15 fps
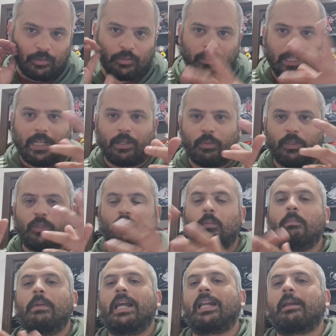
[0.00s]
non è questo
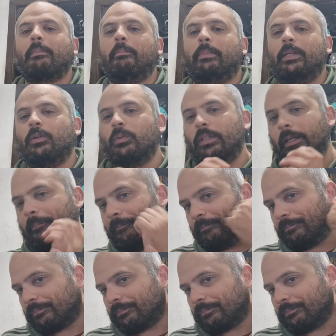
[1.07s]
marpione